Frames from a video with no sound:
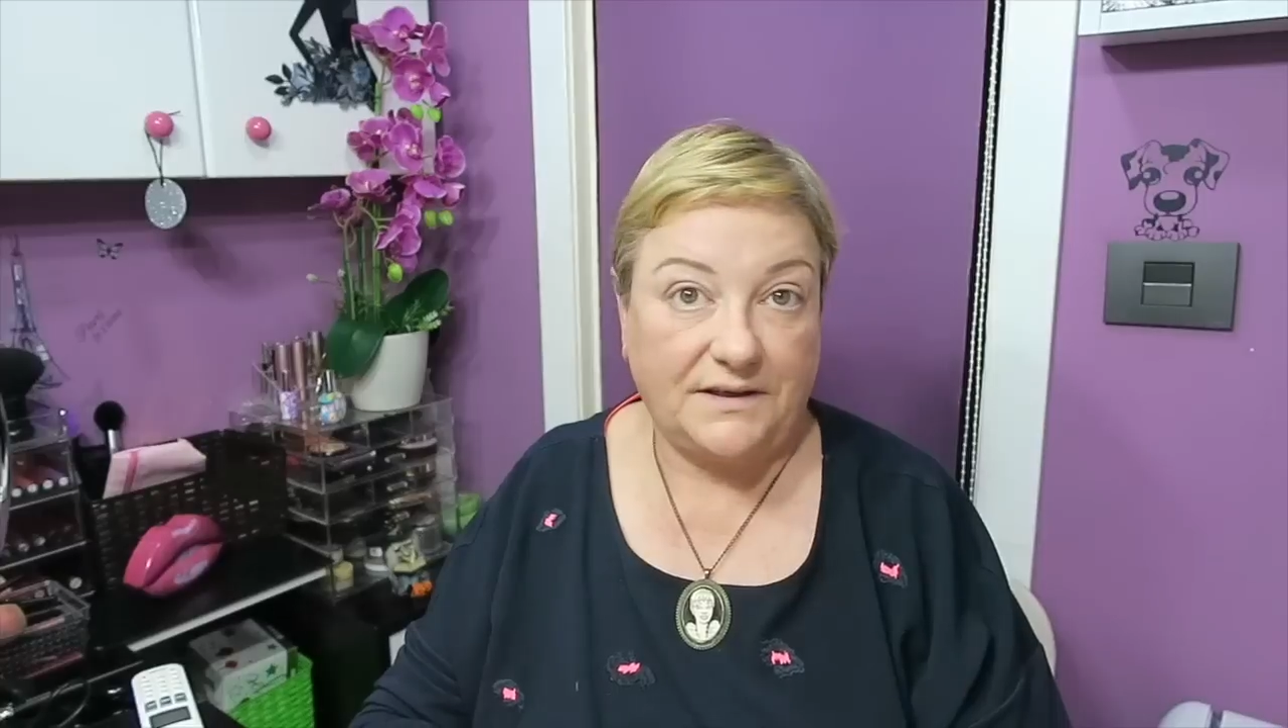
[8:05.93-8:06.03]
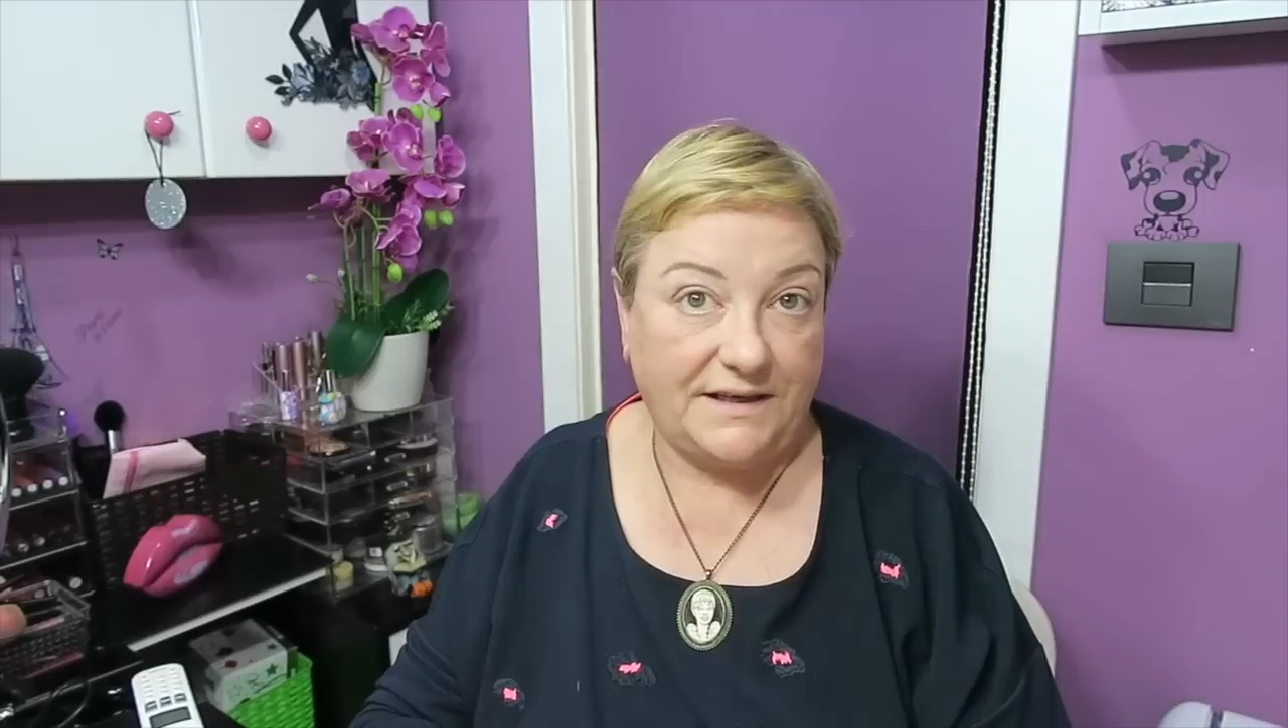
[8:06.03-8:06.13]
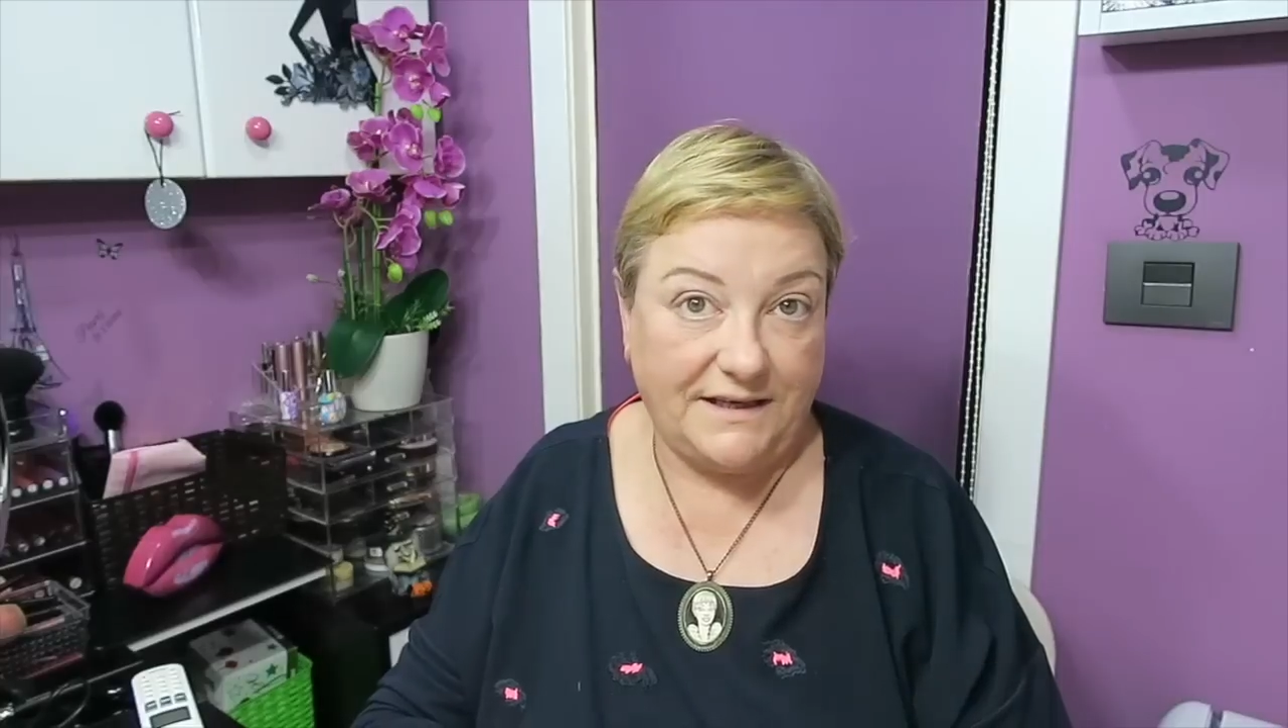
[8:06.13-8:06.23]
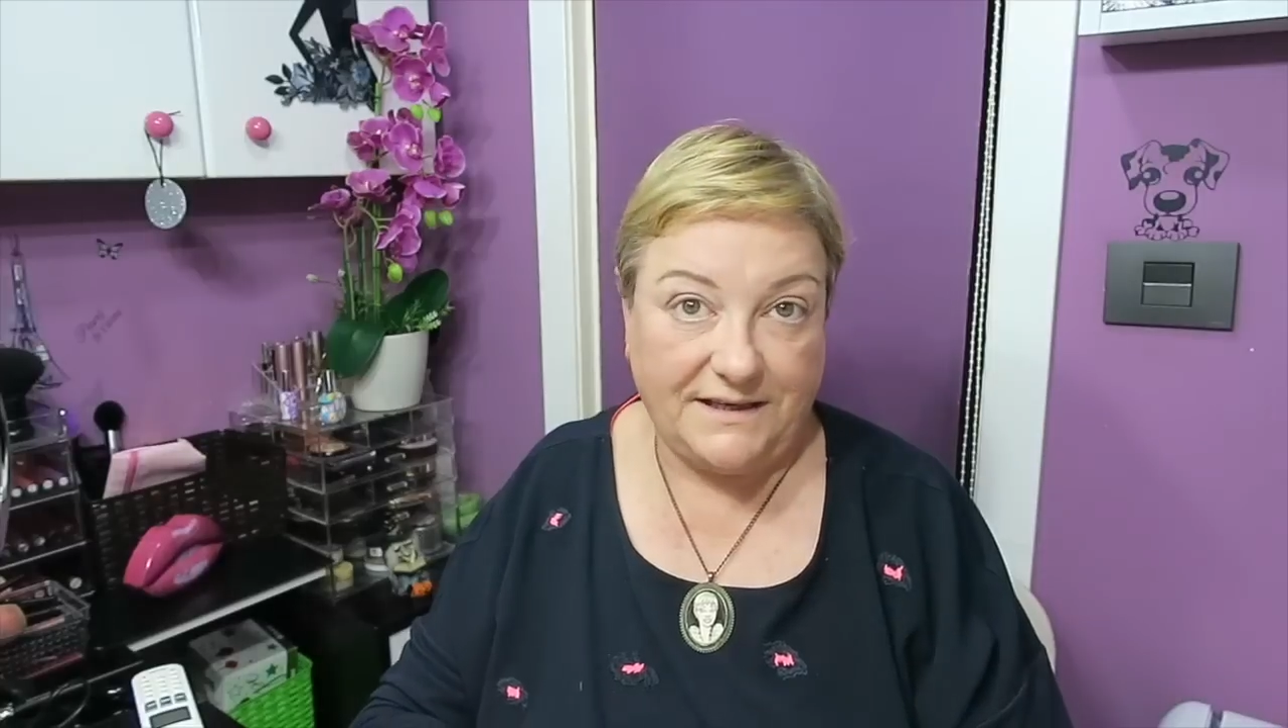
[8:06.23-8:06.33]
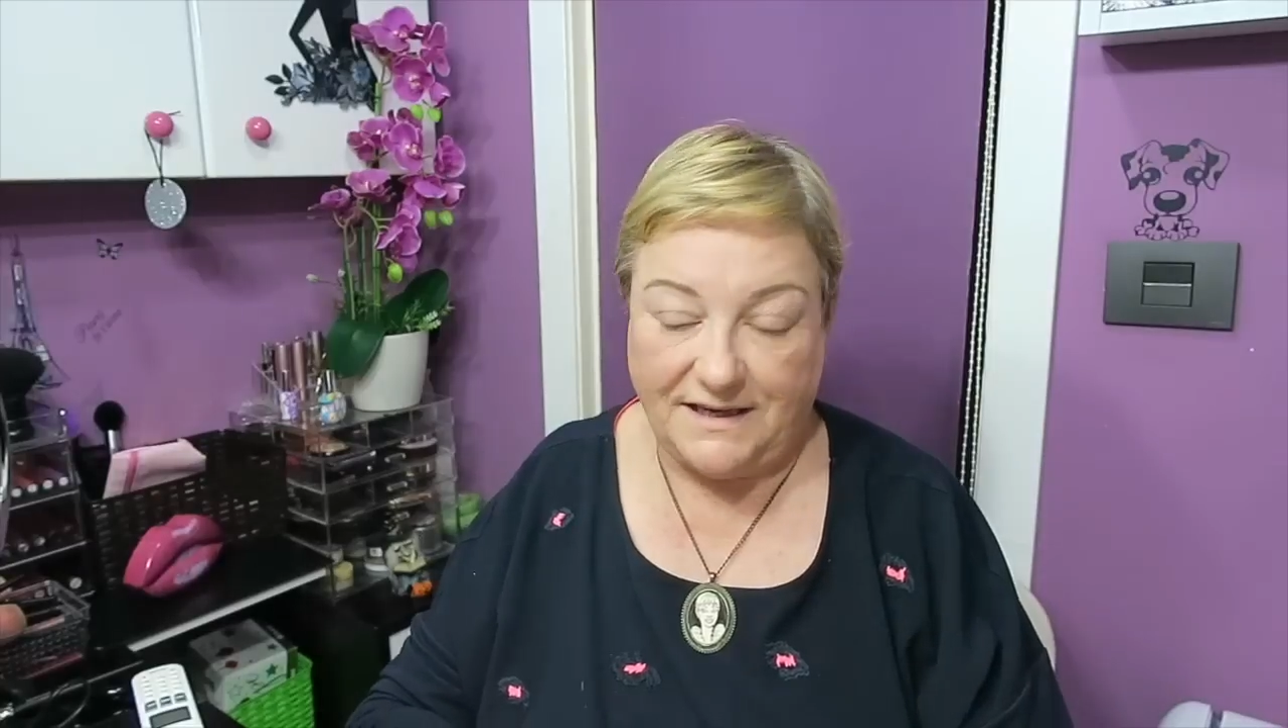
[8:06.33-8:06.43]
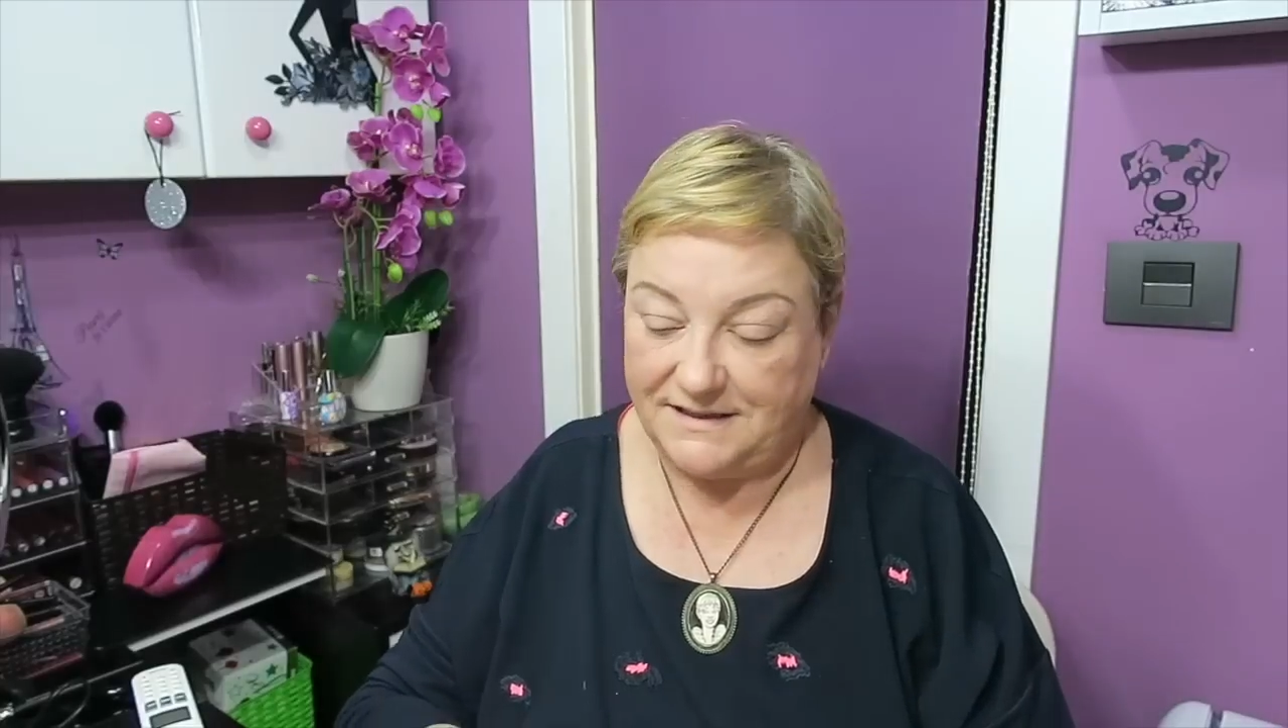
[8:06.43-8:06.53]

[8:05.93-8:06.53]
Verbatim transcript: que ya